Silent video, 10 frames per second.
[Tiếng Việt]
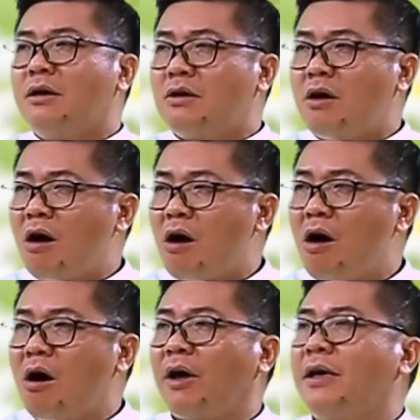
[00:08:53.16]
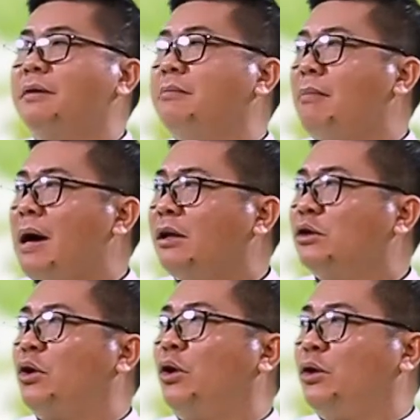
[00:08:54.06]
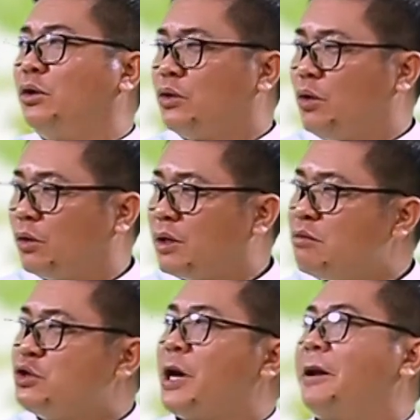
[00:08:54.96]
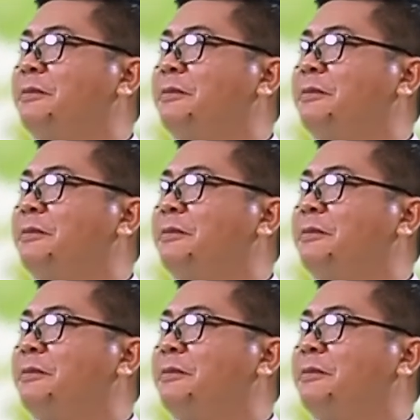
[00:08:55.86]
khỏi mắc tội tổ tông truyền.